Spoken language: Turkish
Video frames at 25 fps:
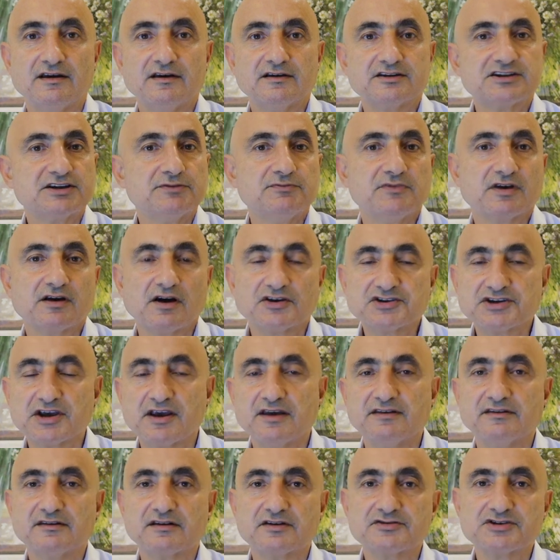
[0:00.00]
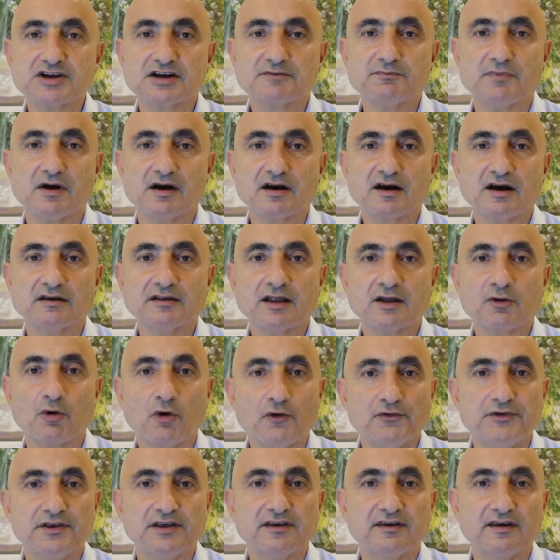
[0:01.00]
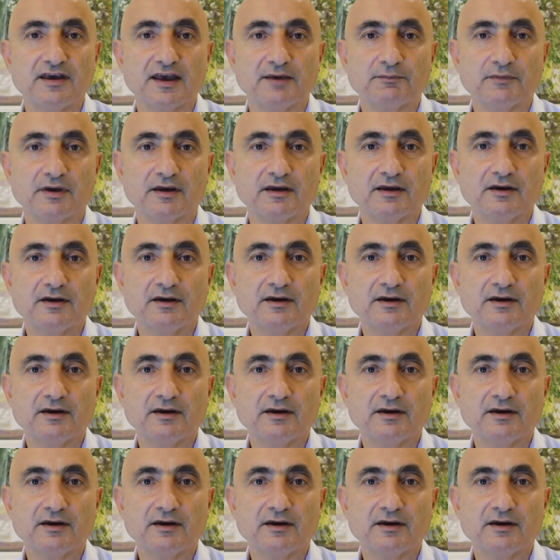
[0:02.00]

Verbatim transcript: Şimdi kaça indirecek bankalar? 12'ye mi?